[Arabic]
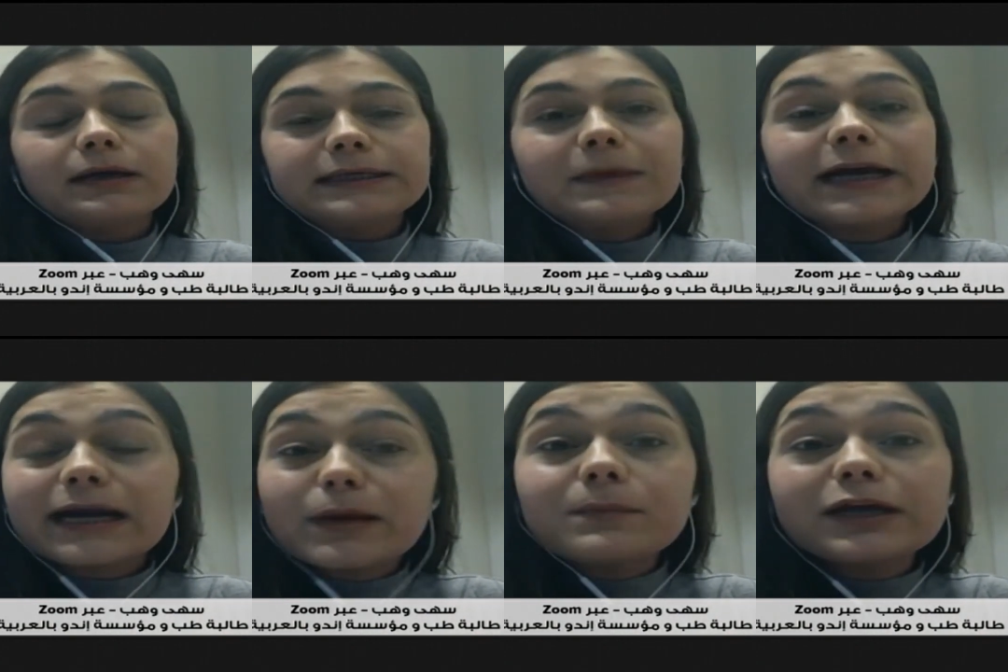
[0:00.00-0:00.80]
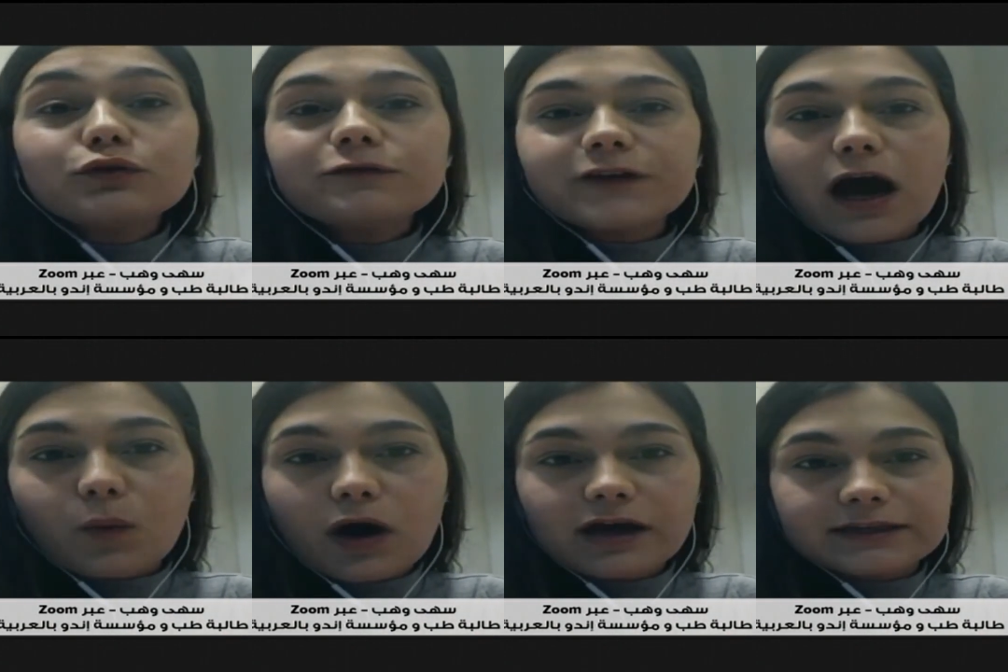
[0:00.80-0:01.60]
يمكن كمان ما يكون في
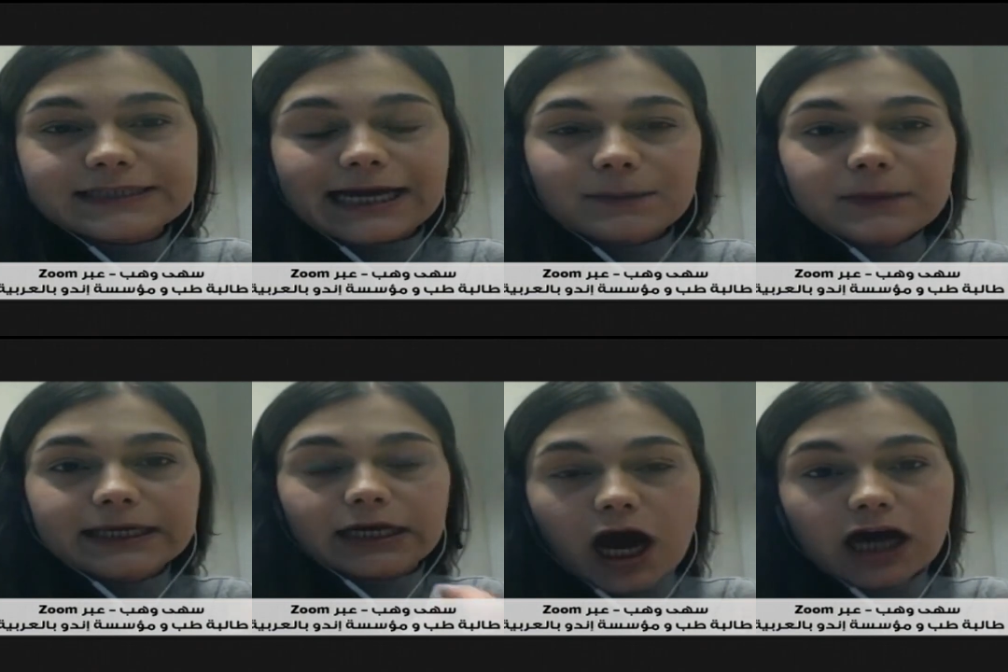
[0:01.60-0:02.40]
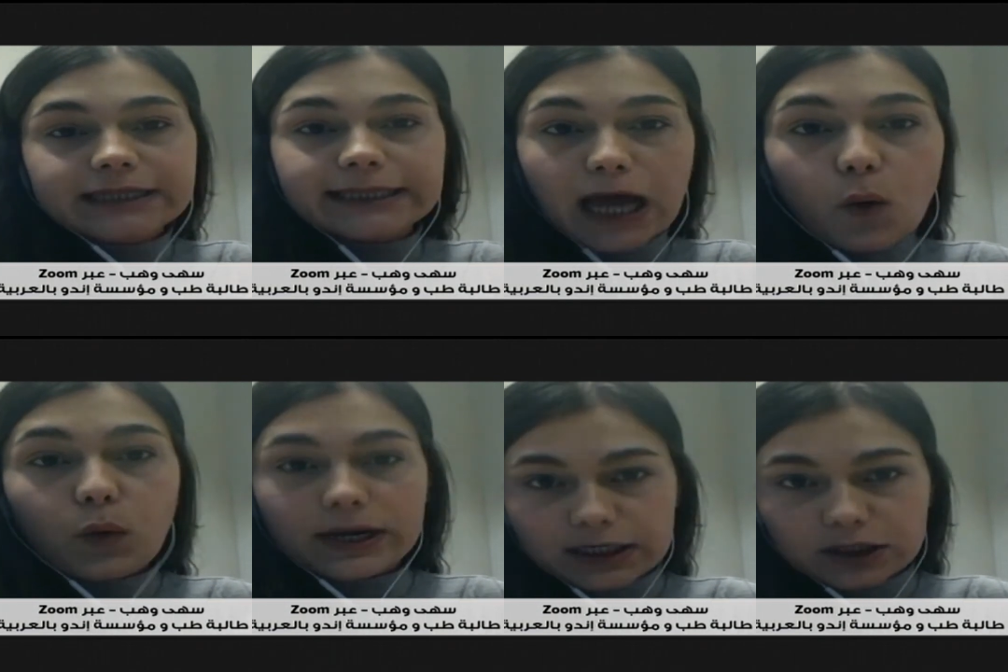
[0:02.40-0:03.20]
عوارض يعني يمكن العارض
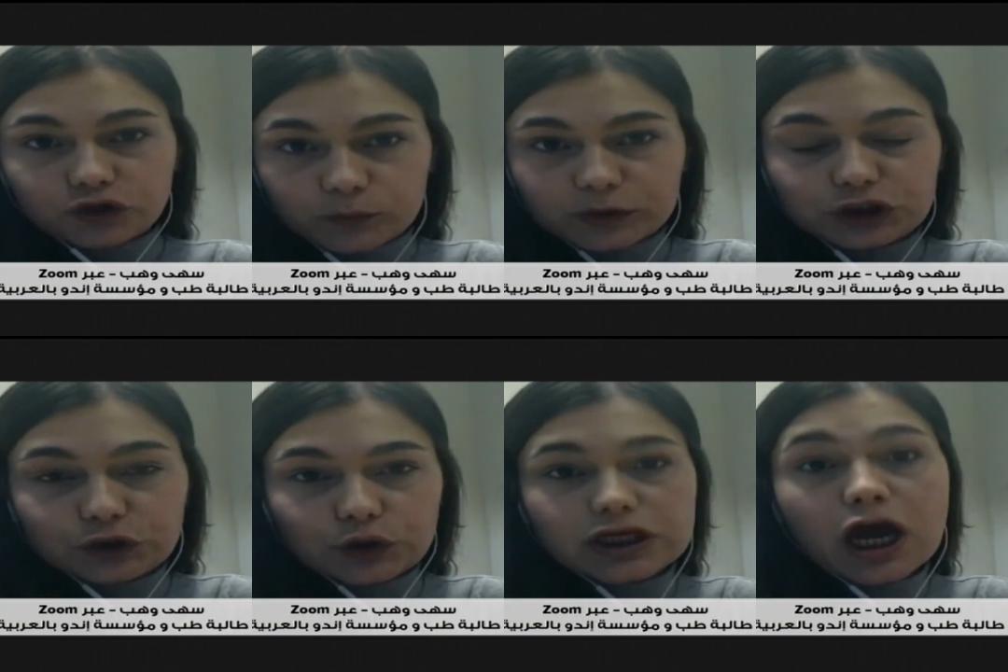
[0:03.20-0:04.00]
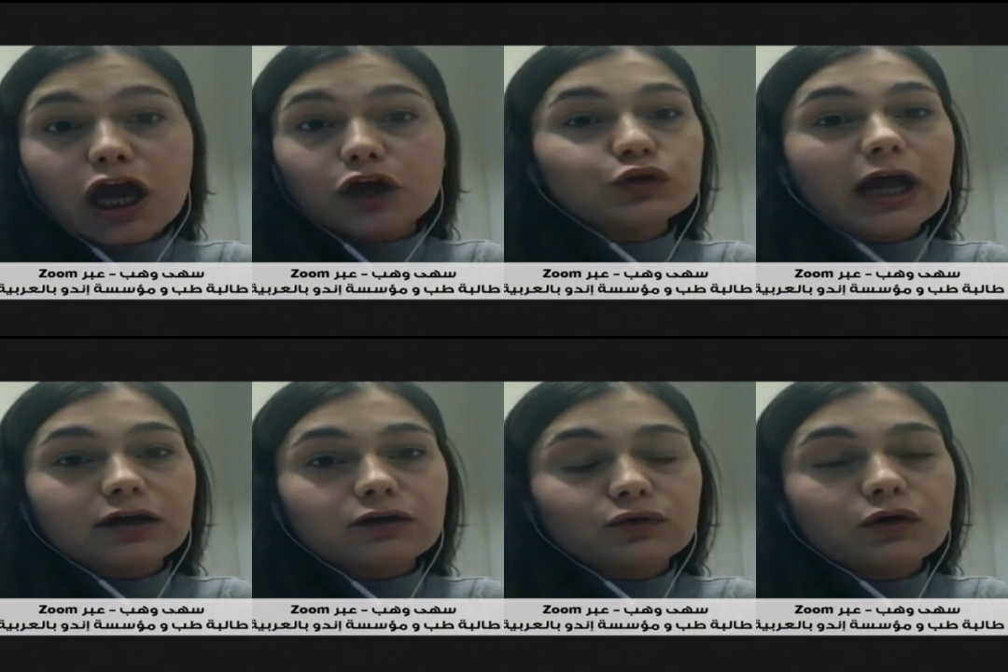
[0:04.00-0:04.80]
الاول للاندومتريوز يكون
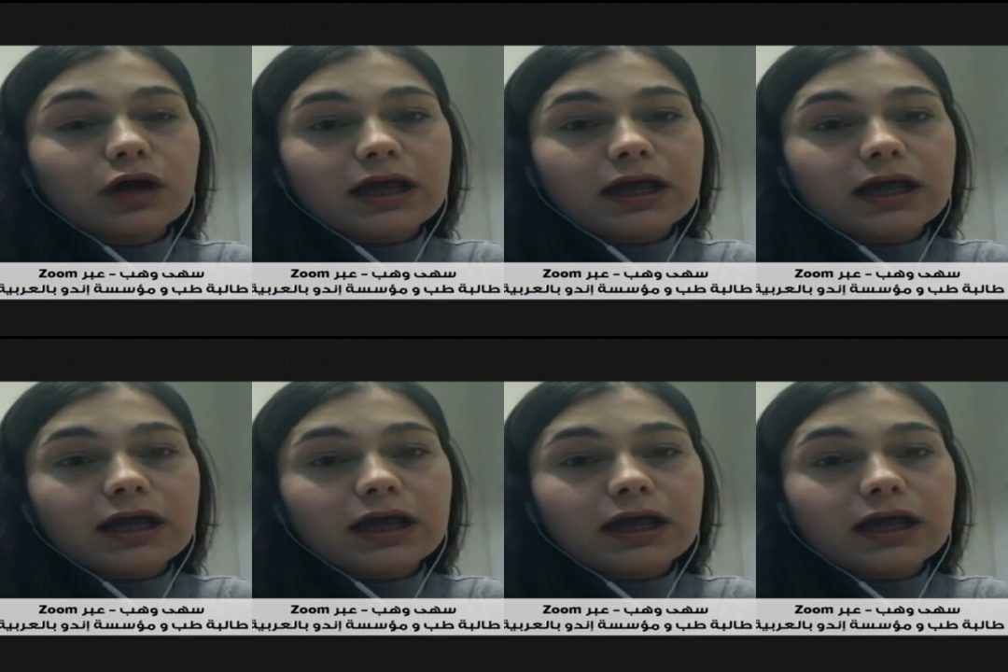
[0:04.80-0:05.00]
انه